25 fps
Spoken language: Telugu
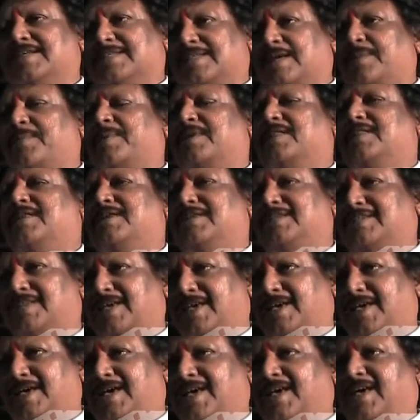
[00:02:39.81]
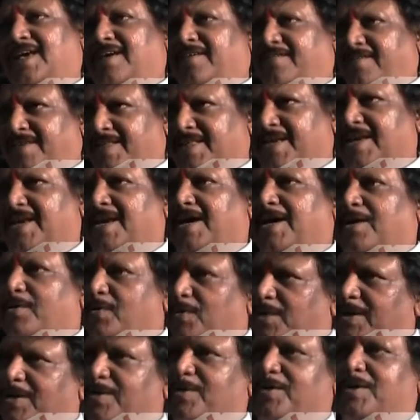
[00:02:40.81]
సమర్థించే విధంగా
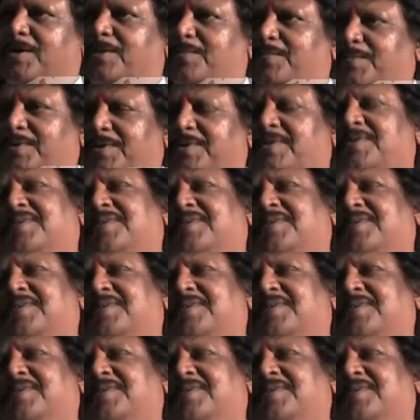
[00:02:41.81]
రూలింగ్ ఉన్నప్పుడు